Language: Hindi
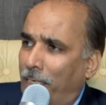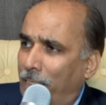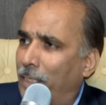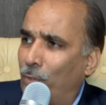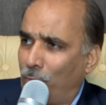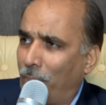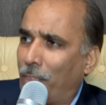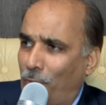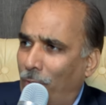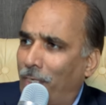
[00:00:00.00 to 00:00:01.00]
डाटा था
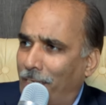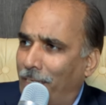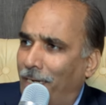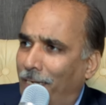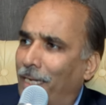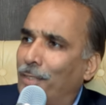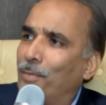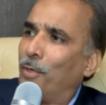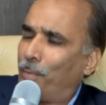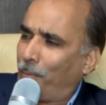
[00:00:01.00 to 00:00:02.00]
2014 की गाइडलाइंस
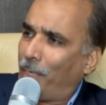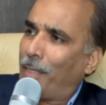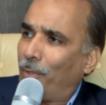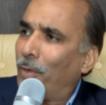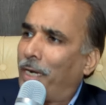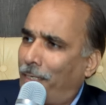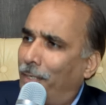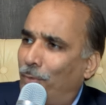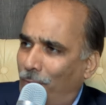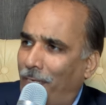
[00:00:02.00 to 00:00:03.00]
में और फिर बाद में और
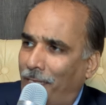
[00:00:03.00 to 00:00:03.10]
एडिट होता